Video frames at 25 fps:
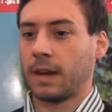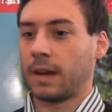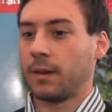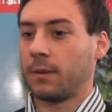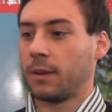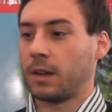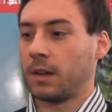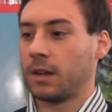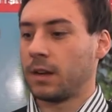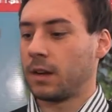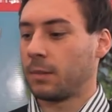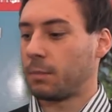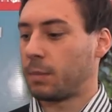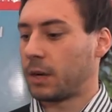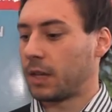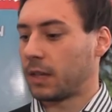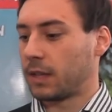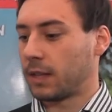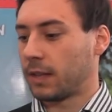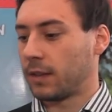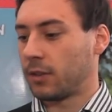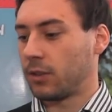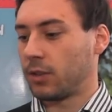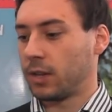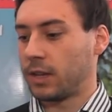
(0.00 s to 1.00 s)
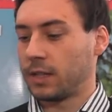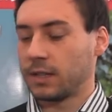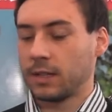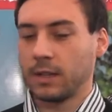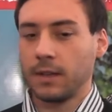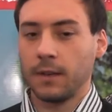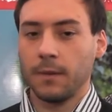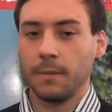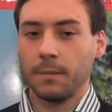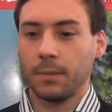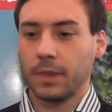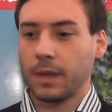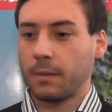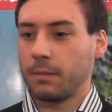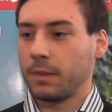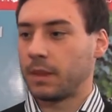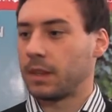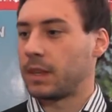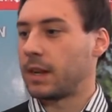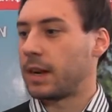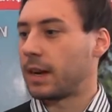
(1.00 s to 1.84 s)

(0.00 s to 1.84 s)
van a venir prestadores también